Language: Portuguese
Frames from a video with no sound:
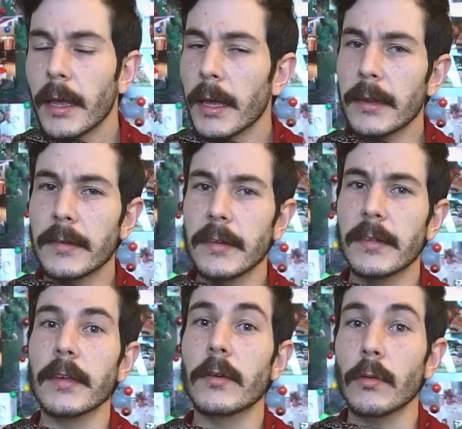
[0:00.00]
Eles
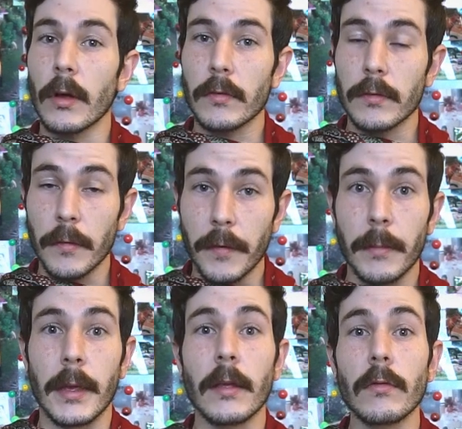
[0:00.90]
dizem que o nosso
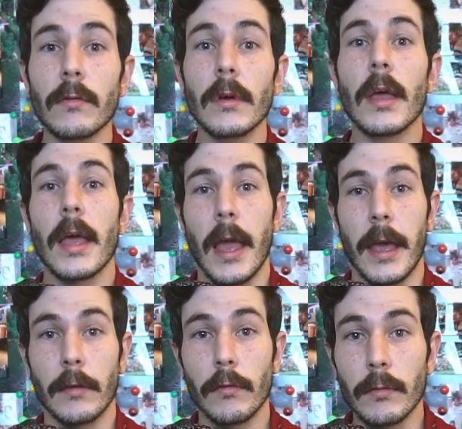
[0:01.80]
sofrimento é
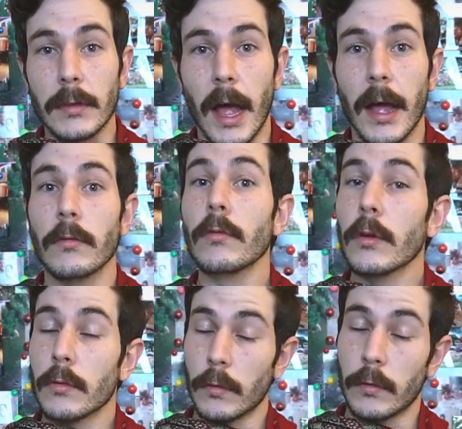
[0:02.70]
resultado
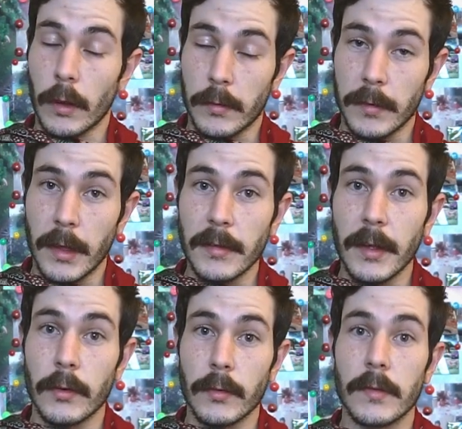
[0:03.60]
dos nossos
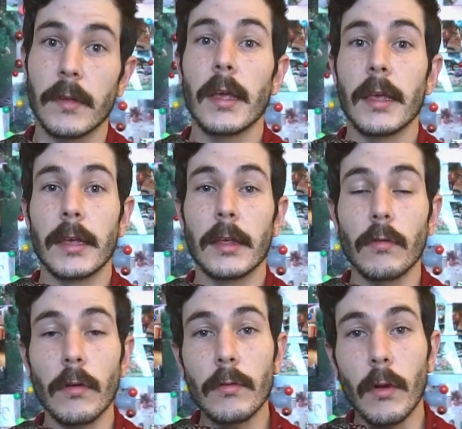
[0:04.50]
desejos e que
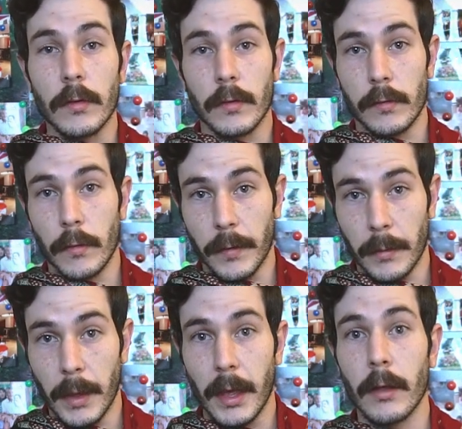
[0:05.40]
todo o nosso
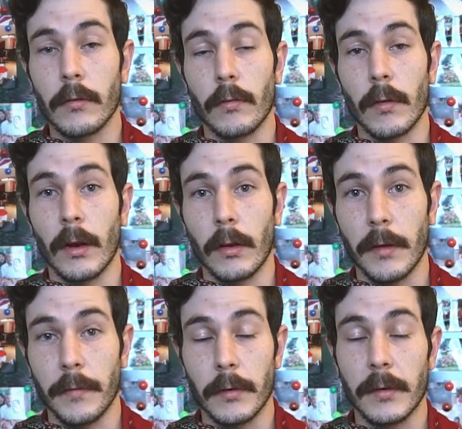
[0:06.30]
sofrimento, toda a
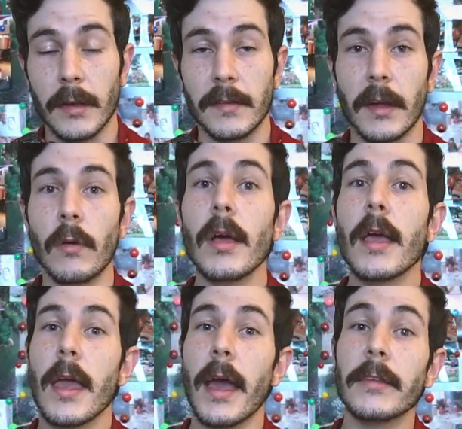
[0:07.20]
nossa frustração
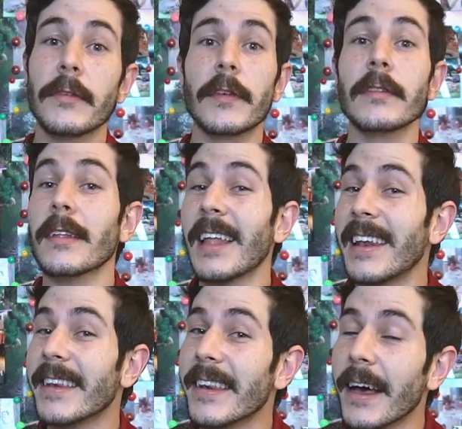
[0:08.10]
é advinda da
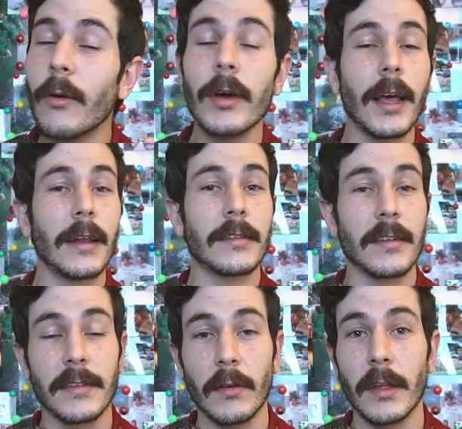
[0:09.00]
não
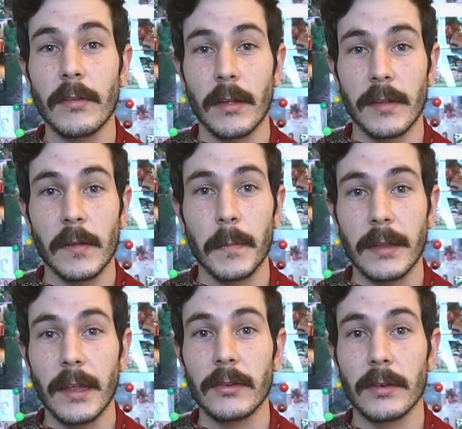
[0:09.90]
realização das nossas
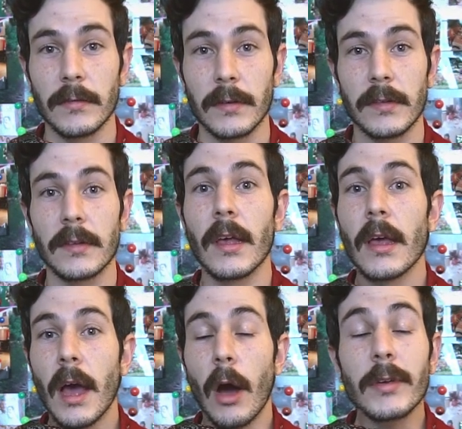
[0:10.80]
expectativas,
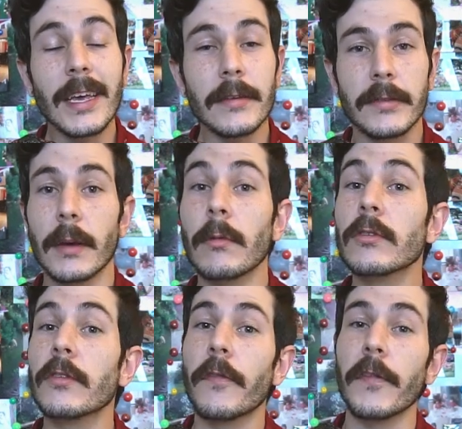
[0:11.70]
ao que eles chamam
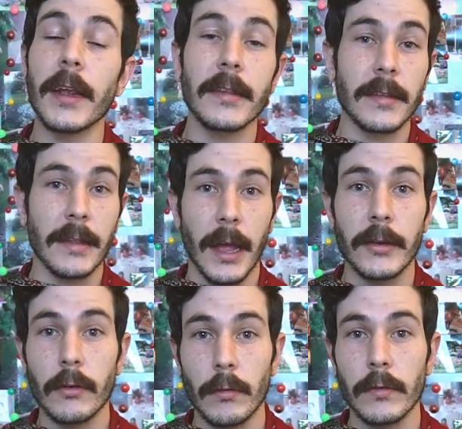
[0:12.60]
de
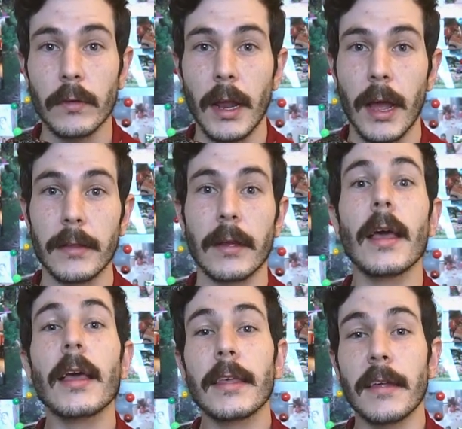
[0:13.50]
felicidade condicionada,
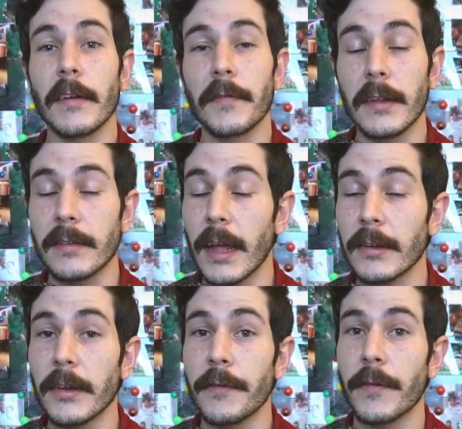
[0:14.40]
que é essa
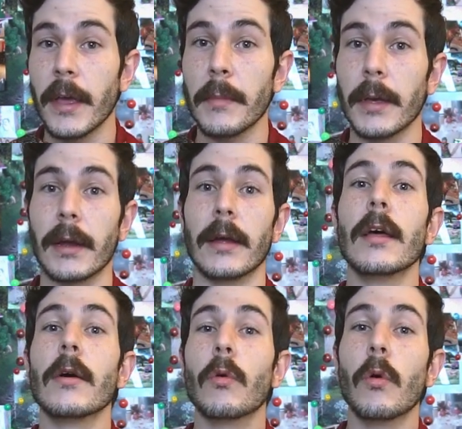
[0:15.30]
felicidade efêmera,
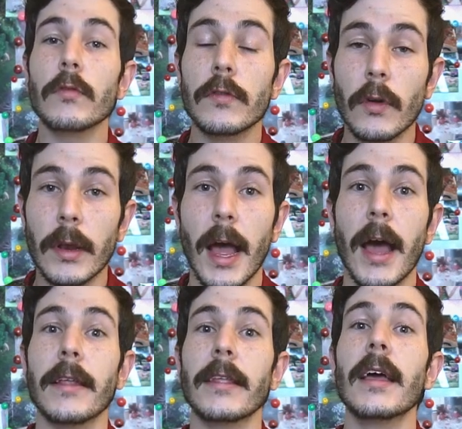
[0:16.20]

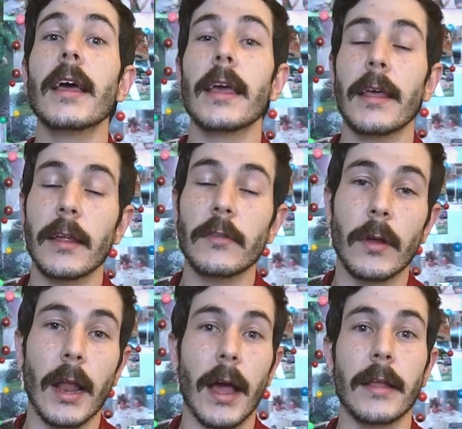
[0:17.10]
condicionada,
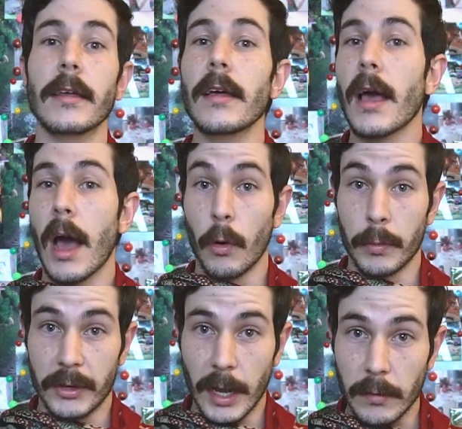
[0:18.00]
relacionada a
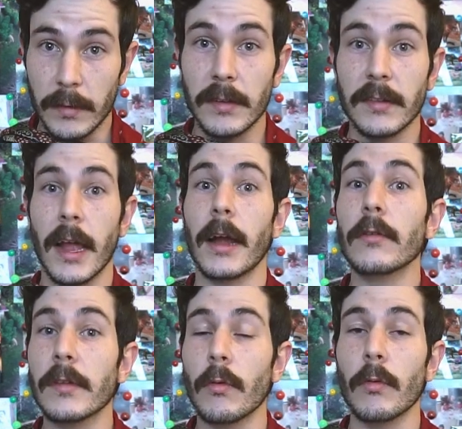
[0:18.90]
objetos
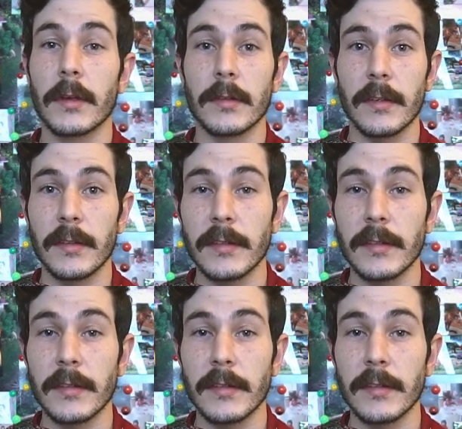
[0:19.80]
externos, a conquistas